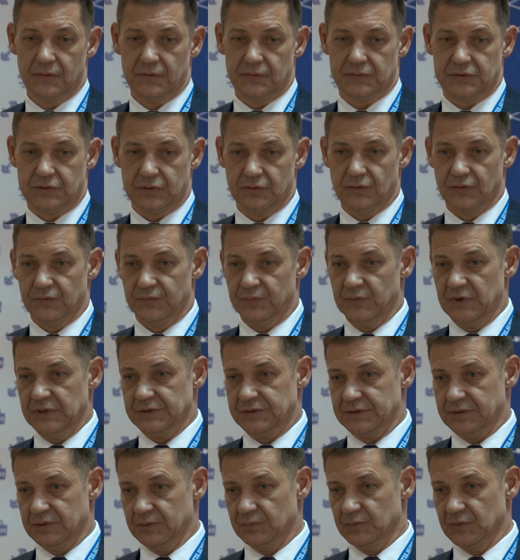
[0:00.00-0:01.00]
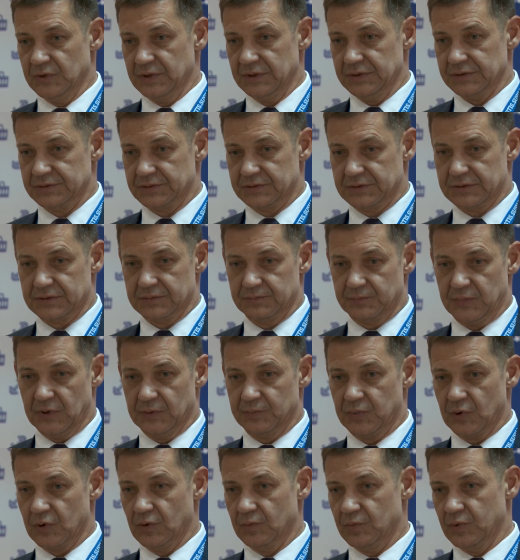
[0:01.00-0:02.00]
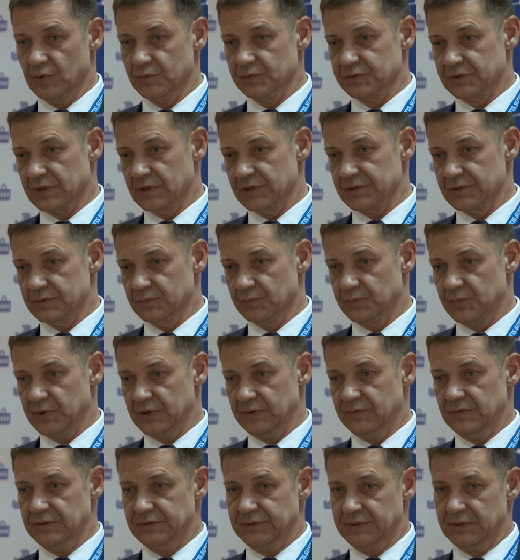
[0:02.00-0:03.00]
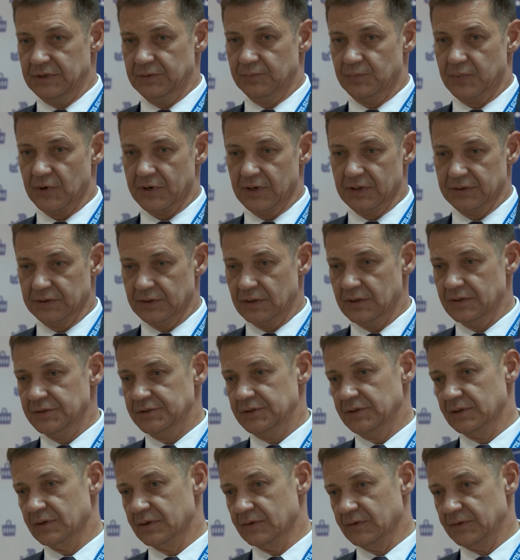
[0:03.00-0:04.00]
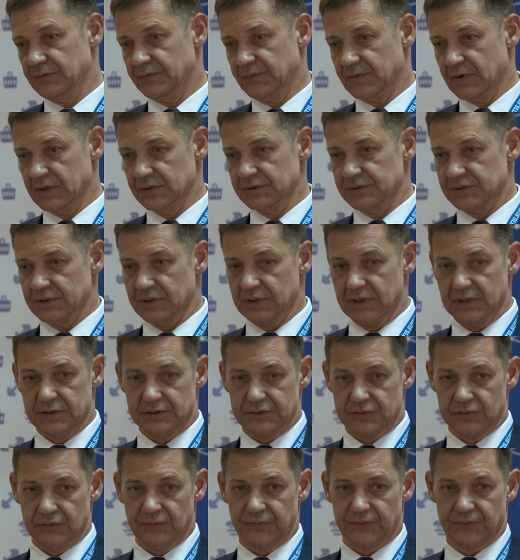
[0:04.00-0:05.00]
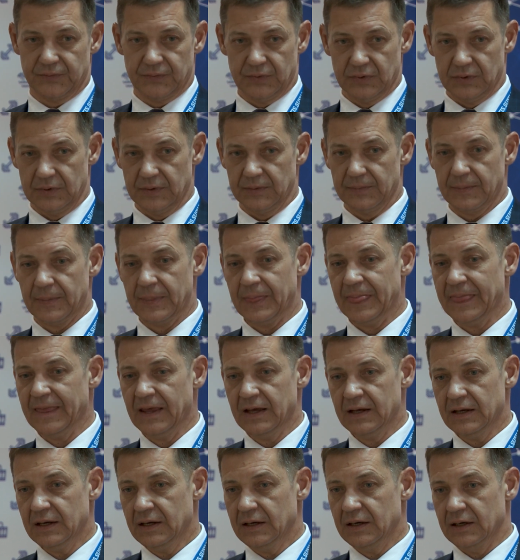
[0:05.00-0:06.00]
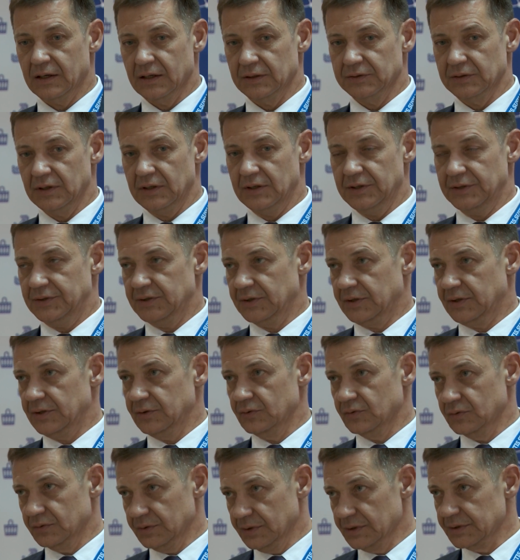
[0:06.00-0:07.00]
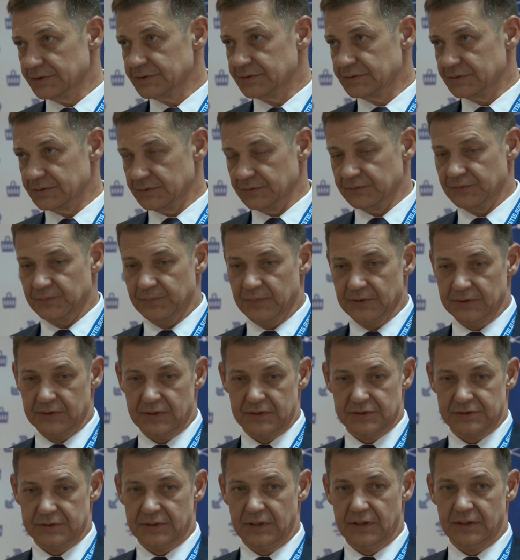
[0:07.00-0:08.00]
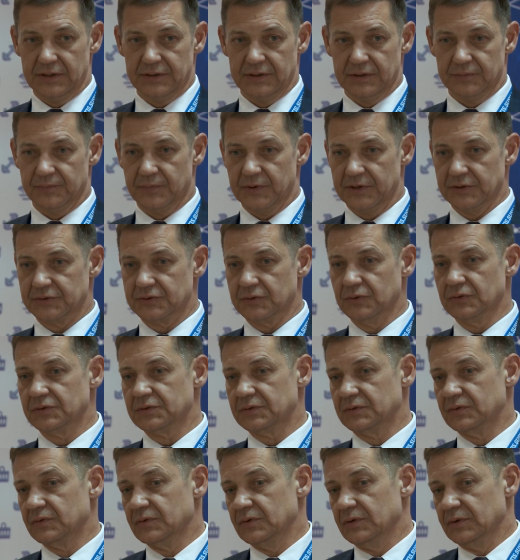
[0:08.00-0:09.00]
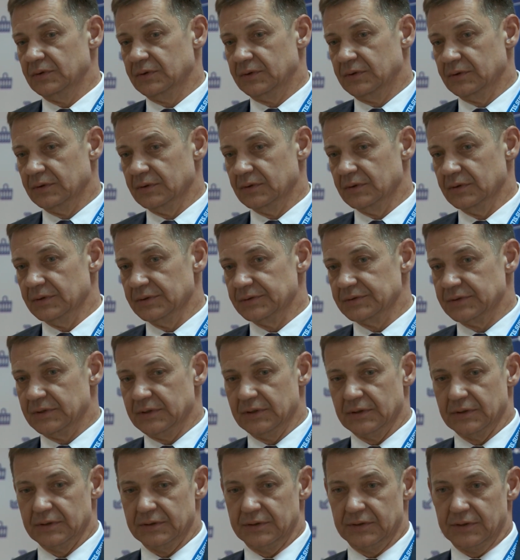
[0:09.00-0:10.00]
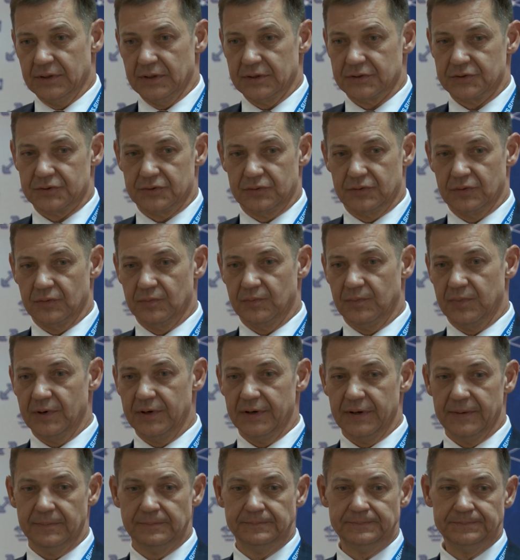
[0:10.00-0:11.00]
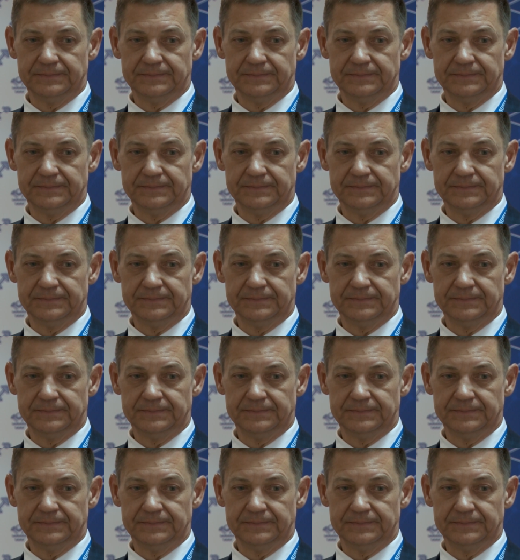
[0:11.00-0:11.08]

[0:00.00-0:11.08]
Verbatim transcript: Все вместе мы с, попробуем, скажем, привести, проанализировать, в конце концов, а, аналитики у нас в подразделении присутствуют, э, сделать так, чтобы